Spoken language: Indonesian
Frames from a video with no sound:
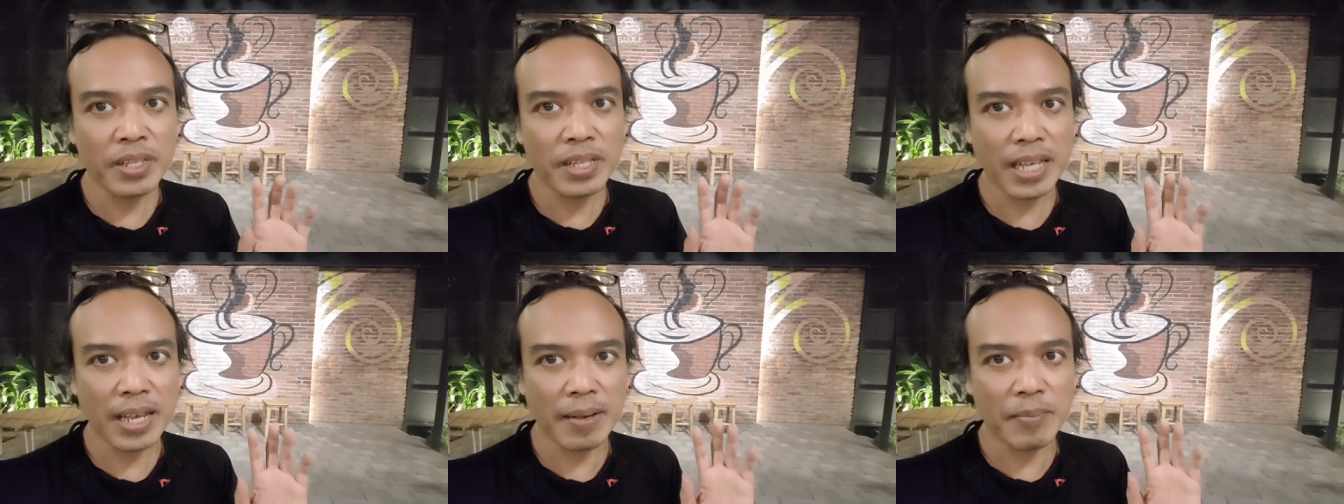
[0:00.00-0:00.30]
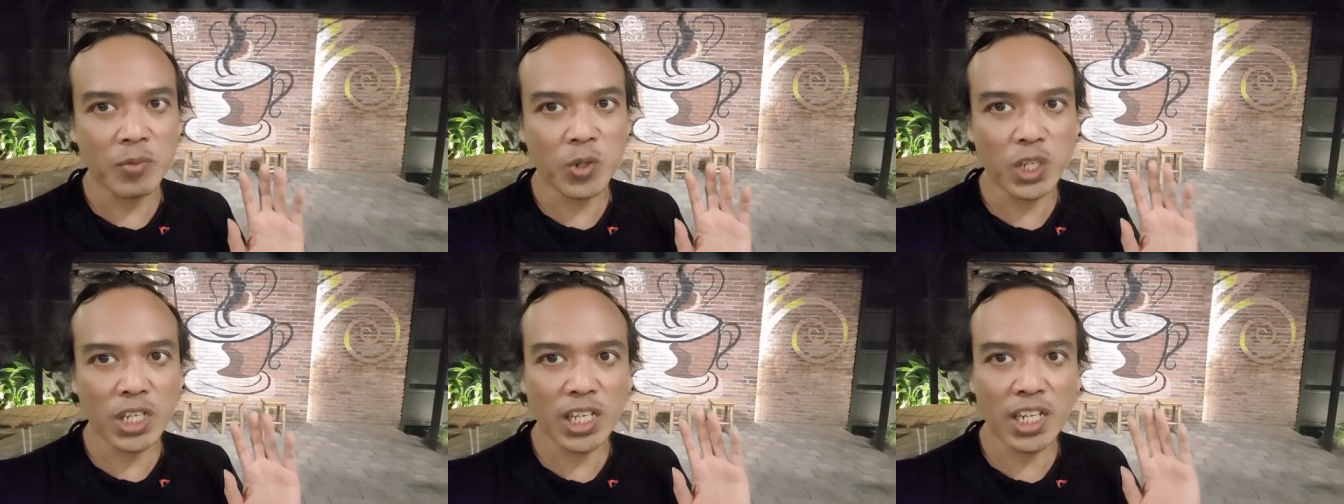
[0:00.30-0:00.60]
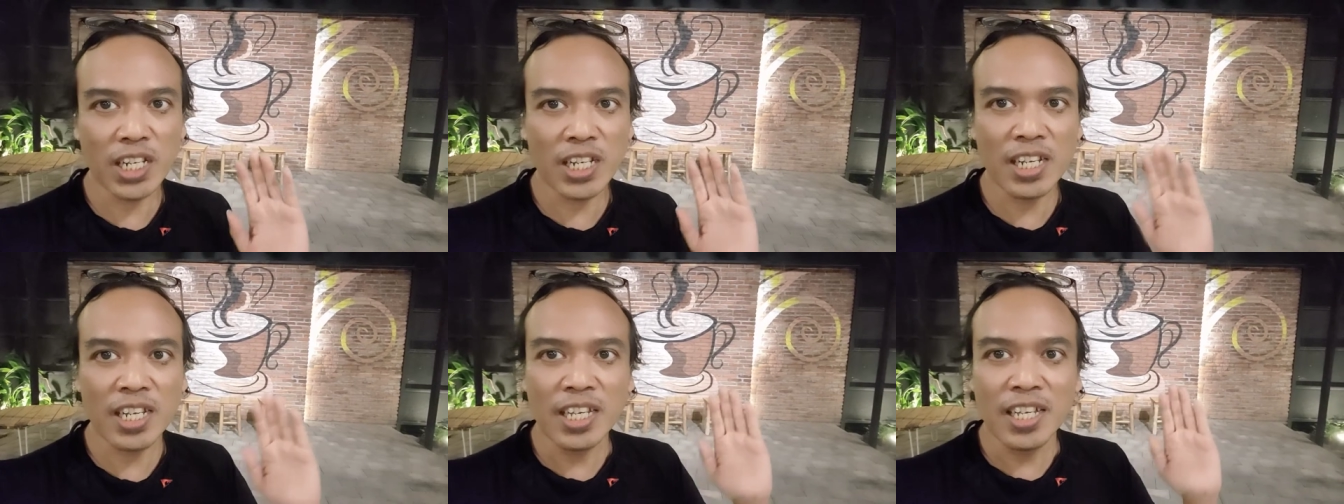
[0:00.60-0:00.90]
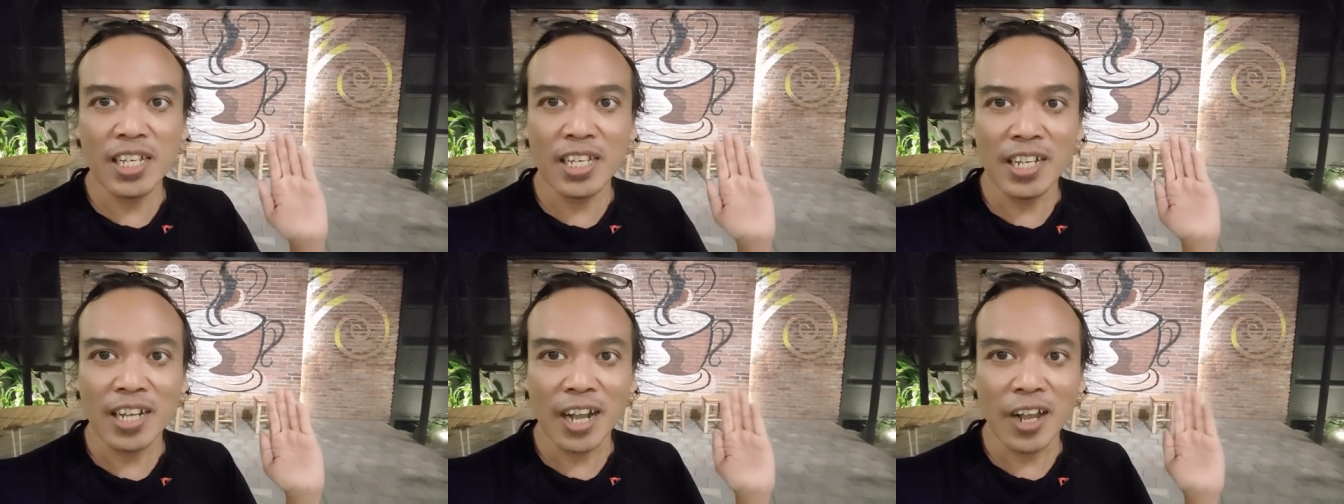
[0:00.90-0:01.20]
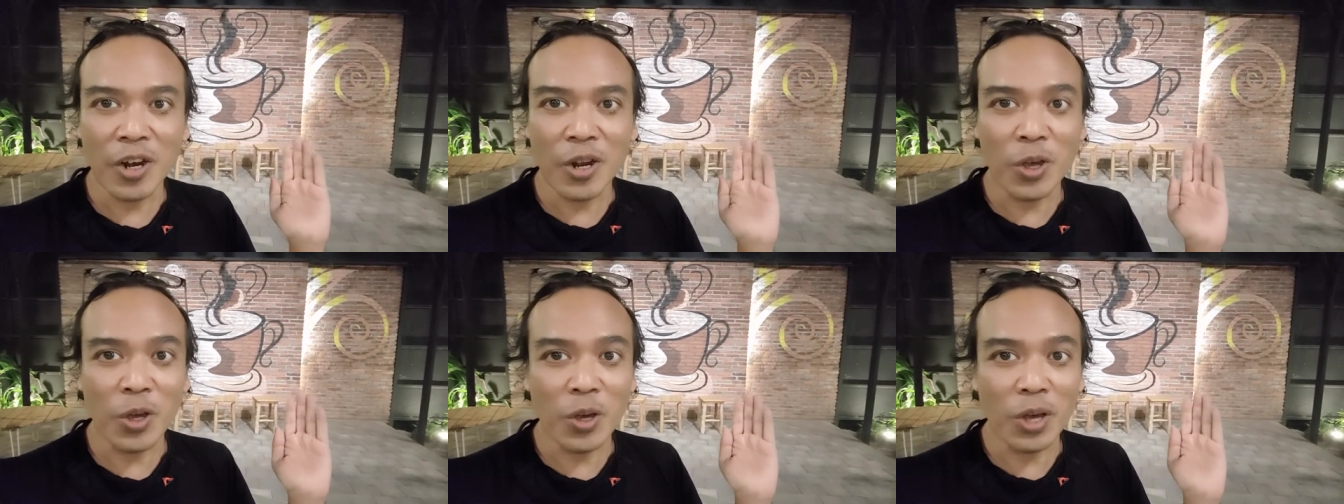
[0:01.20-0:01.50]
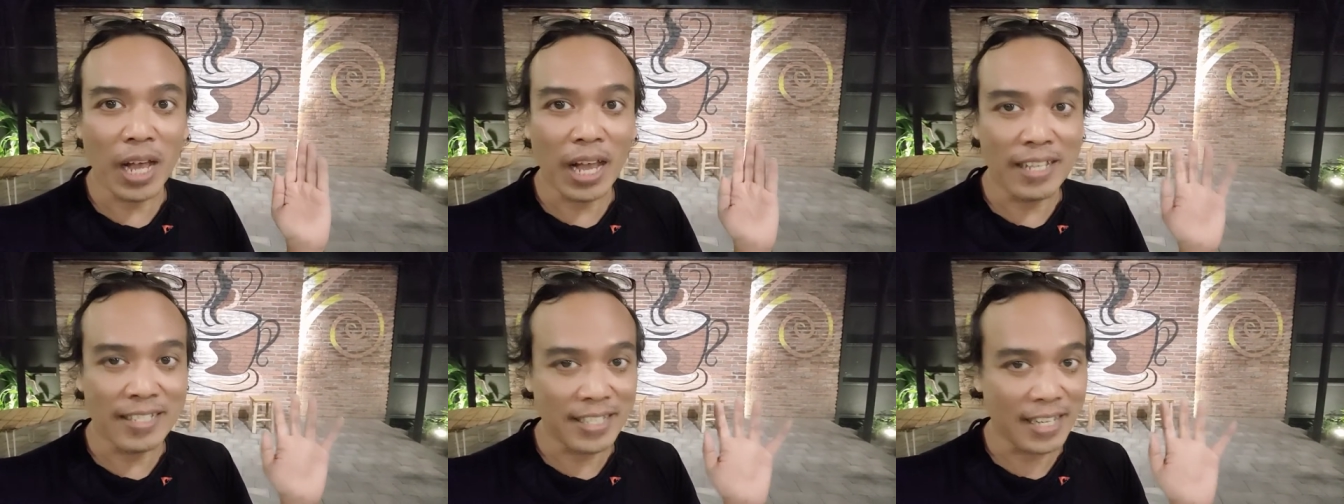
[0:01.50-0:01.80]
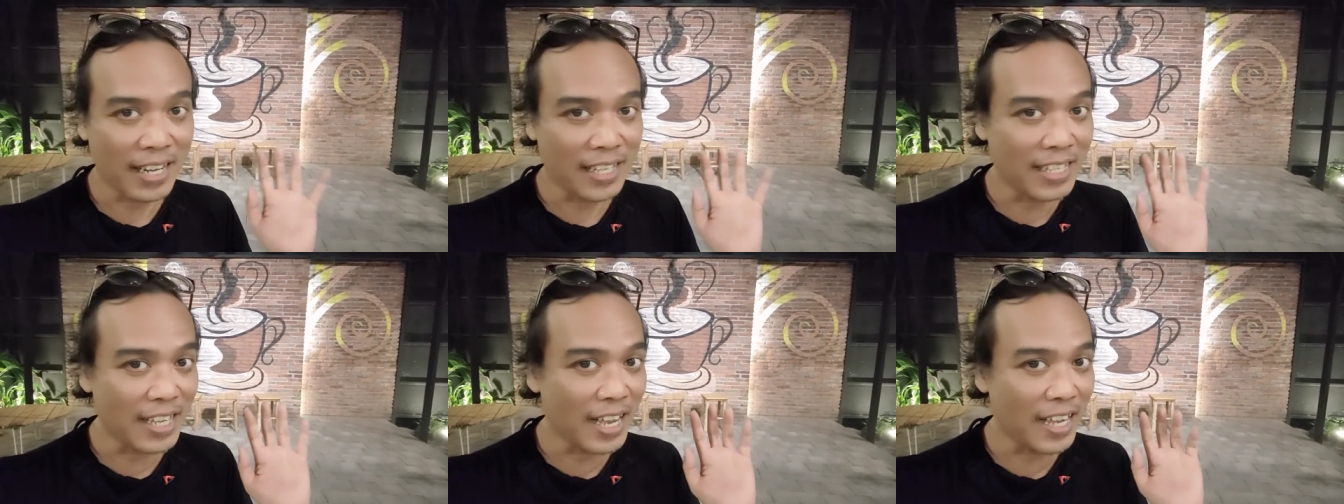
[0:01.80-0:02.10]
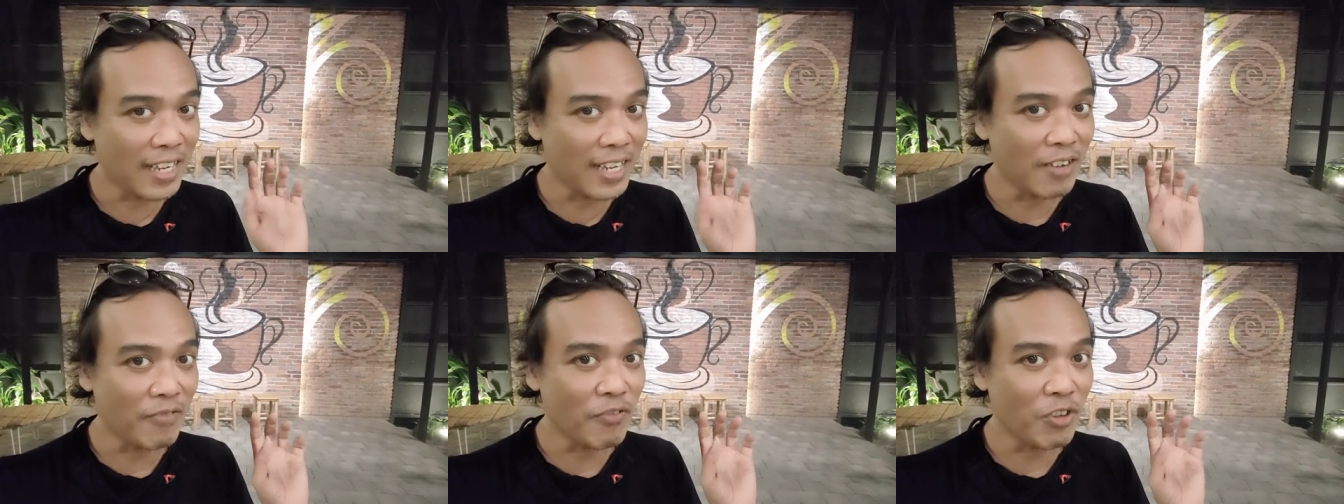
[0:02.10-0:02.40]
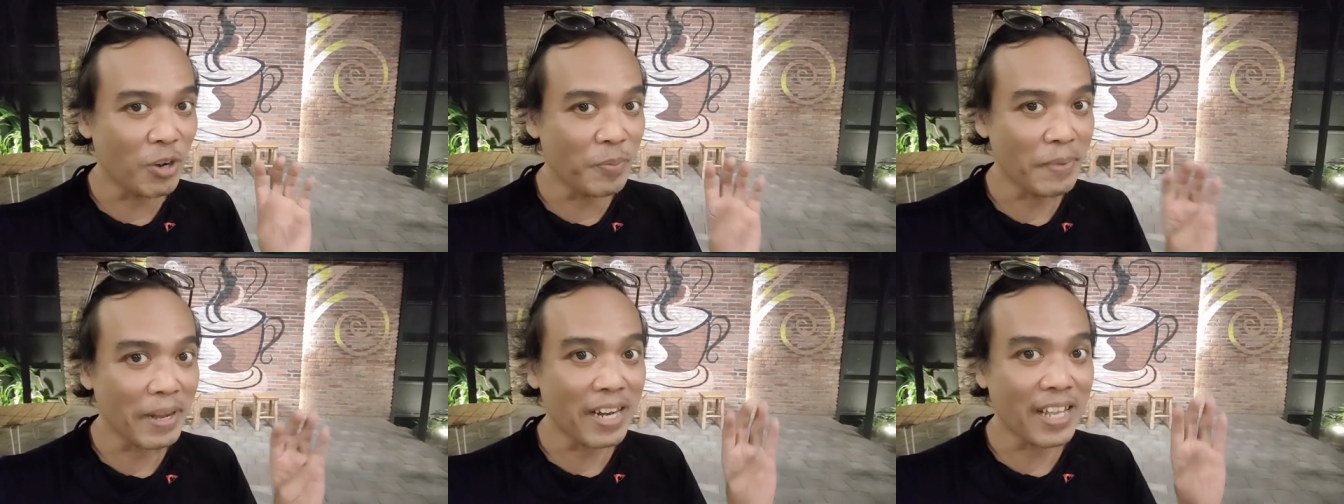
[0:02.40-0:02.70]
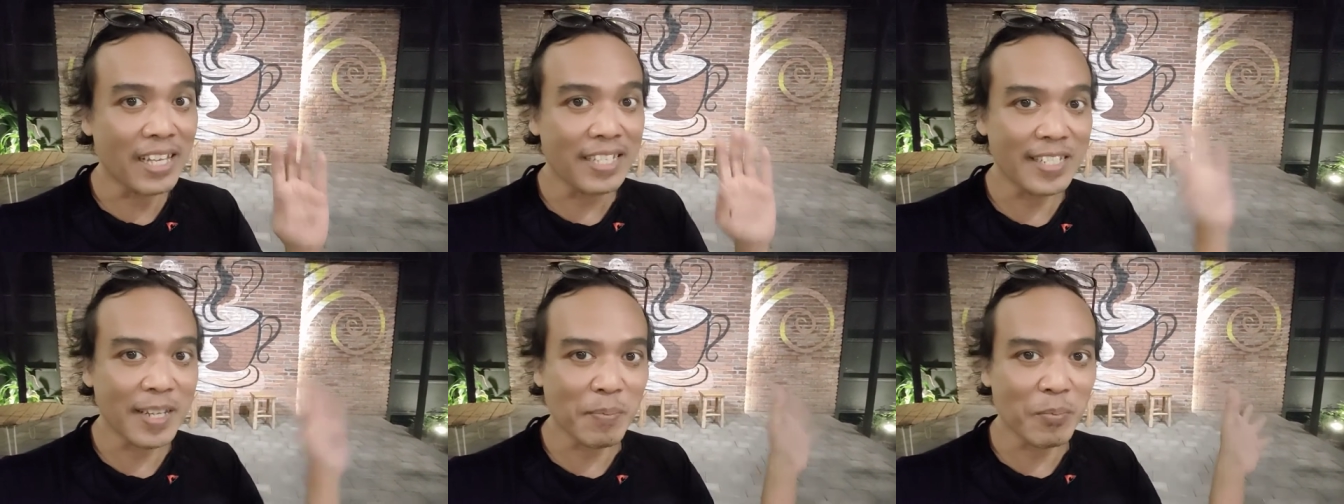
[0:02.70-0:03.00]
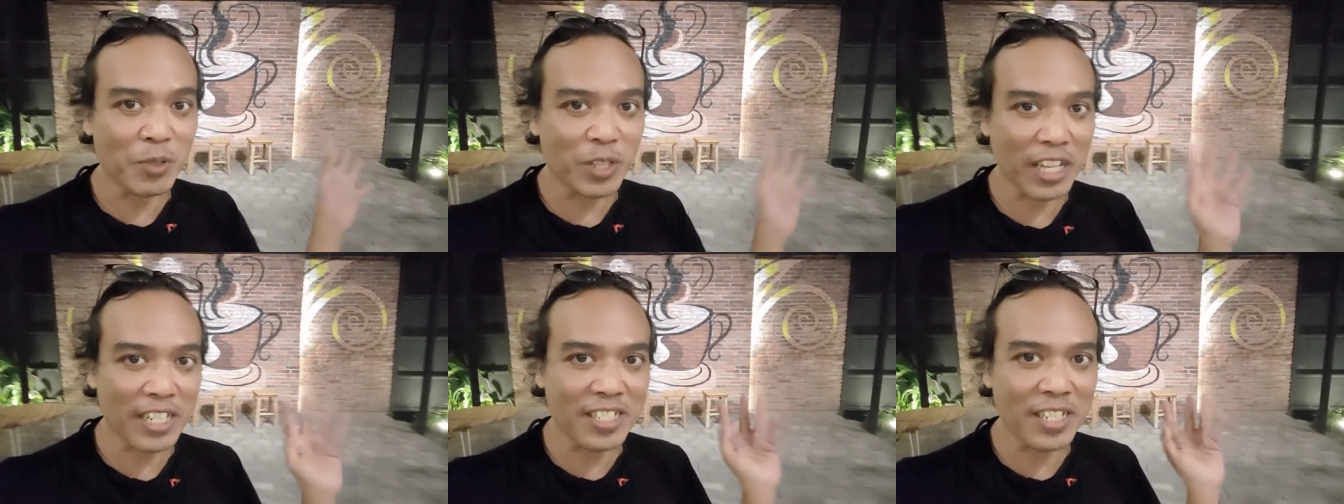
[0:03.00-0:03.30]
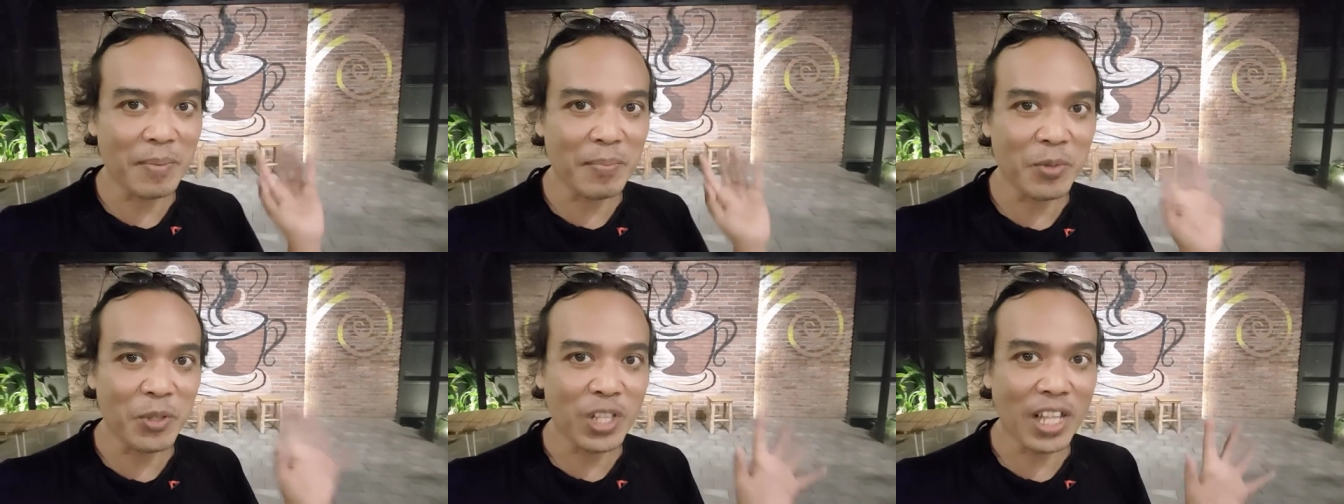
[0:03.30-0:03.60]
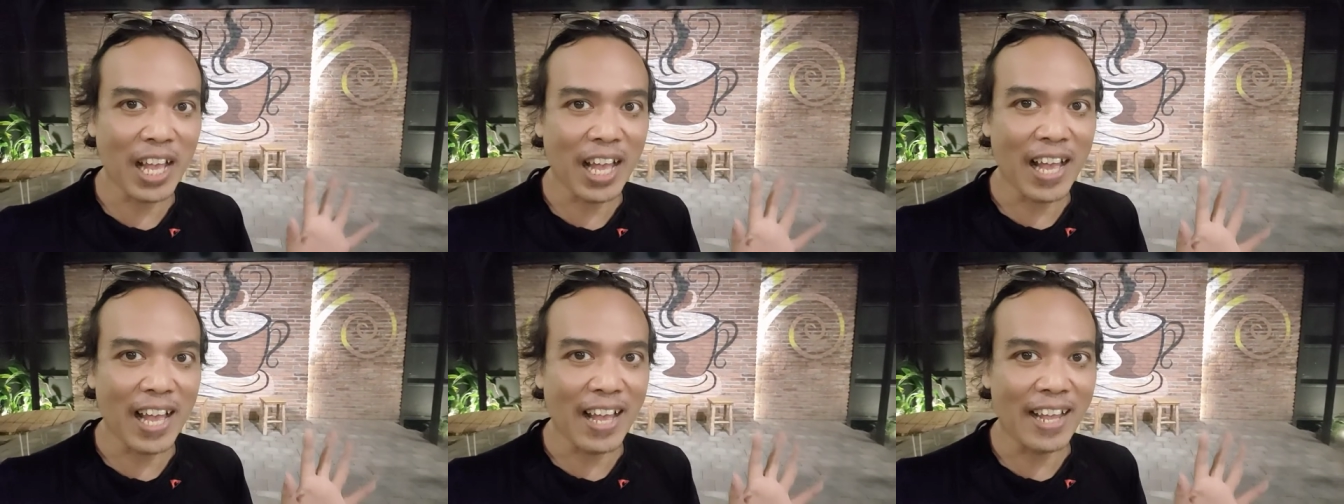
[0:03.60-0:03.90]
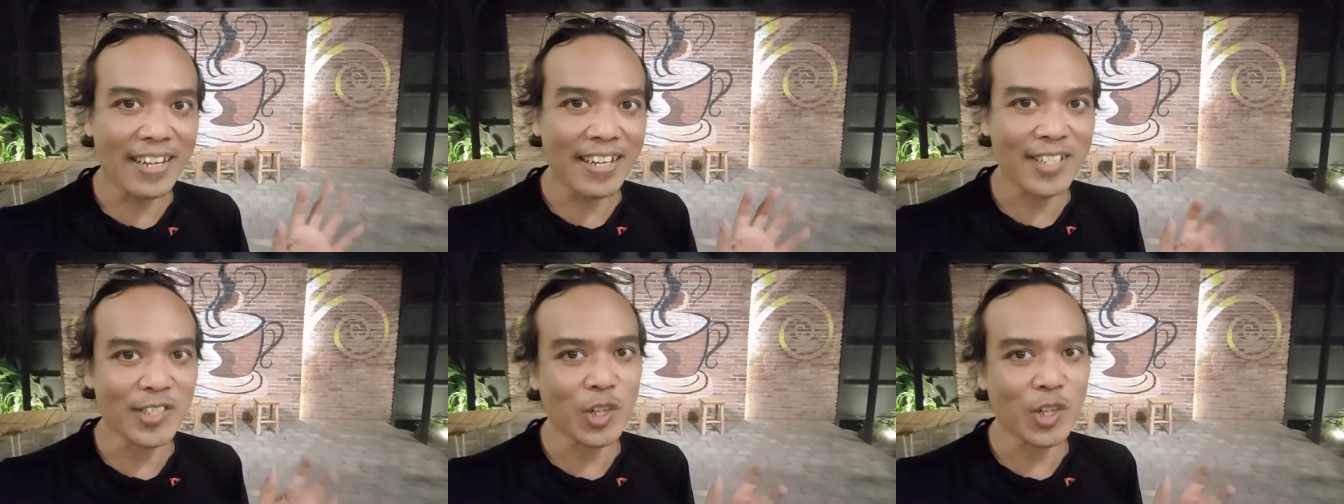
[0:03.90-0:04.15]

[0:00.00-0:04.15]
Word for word: ya mungkin kalau acaranya agak formal ya sambutan-sambutan